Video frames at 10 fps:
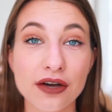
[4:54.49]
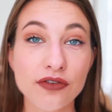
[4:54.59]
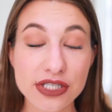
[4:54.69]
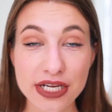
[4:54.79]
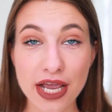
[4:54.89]

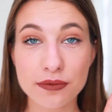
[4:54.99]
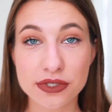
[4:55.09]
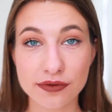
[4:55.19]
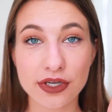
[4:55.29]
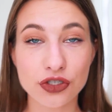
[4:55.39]
Выделяем
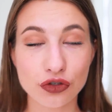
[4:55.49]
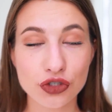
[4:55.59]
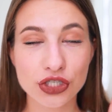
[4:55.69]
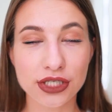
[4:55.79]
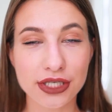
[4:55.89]
свои
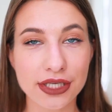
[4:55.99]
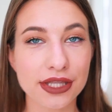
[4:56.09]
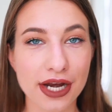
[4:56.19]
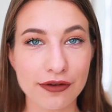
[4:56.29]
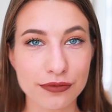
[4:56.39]
щечки и
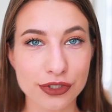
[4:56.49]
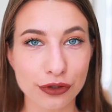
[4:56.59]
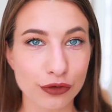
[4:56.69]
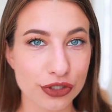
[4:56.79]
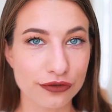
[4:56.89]
нравимся
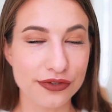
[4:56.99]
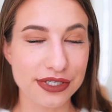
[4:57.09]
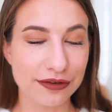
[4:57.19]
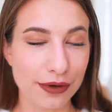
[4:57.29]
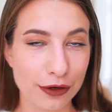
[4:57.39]
тоже
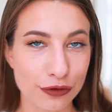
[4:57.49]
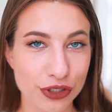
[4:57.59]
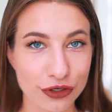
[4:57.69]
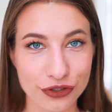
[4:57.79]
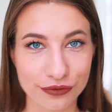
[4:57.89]
всем
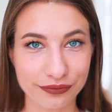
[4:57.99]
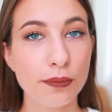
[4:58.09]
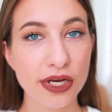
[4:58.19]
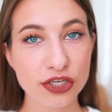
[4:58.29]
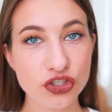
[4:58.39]
окружающим.
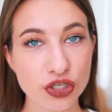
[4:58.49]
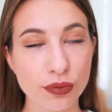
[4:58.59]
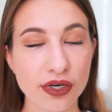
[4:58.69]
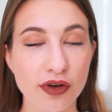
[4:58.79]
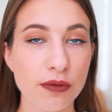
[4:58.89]
Прежде чем
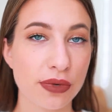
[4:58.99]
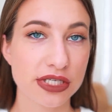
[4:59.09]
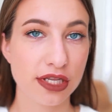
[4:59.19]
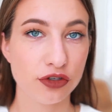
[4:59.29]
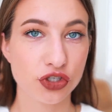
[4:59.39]
поговорить про
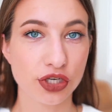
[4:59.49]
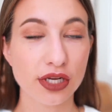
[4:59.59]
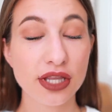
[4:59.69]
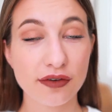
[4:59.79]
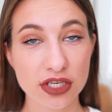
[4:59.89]
следующий
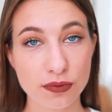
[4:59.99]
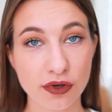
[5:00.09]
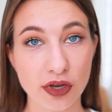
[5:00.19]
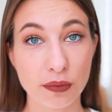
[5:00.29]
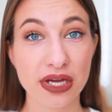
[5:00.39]
тренд, давайте
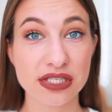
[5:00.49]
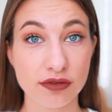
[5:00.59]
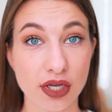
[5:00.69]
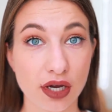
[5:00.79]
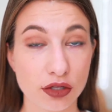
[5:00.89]
поговорим о цветах,